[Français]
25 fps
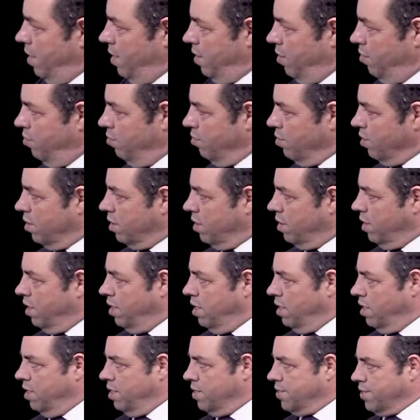Donc
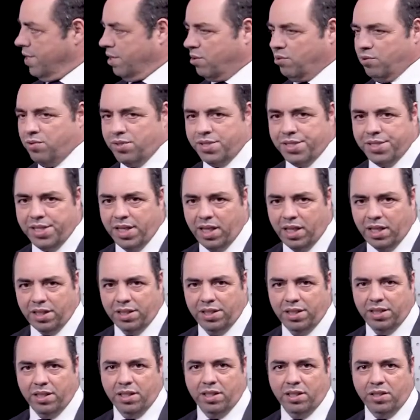euh, ça
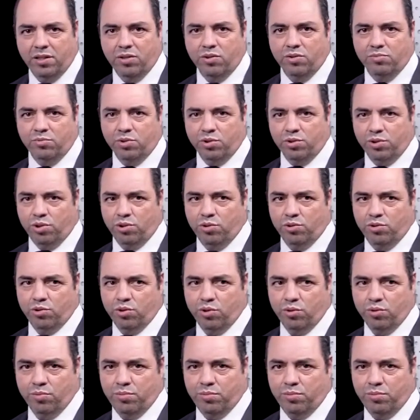concerne le module de